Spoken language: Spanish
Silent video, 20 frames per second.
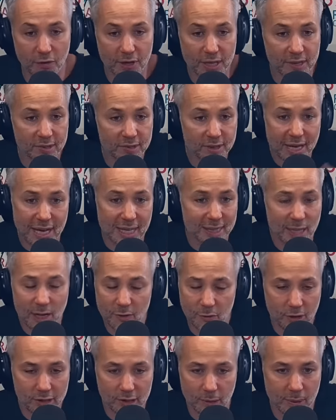Fíjense, las
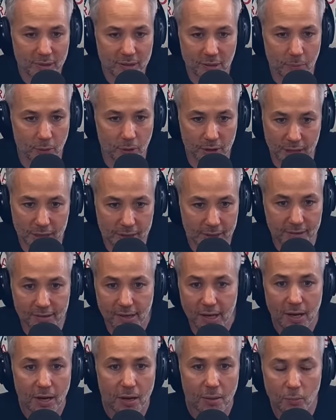tres fuerzas más importantes
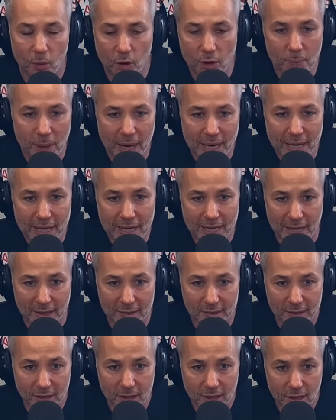muy
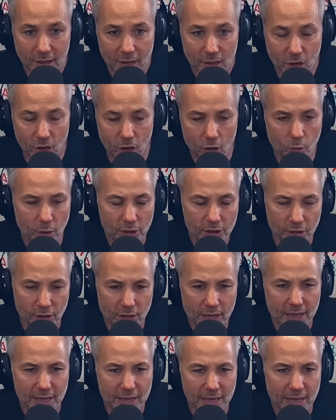parejas con
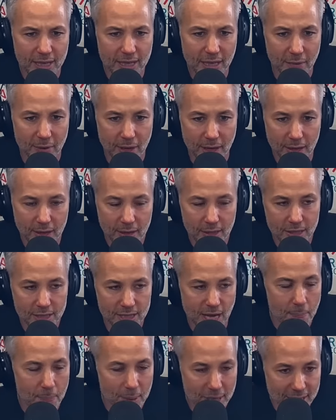cuestiones que tienen que ver
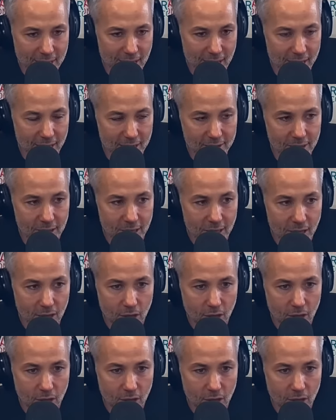ya explicadas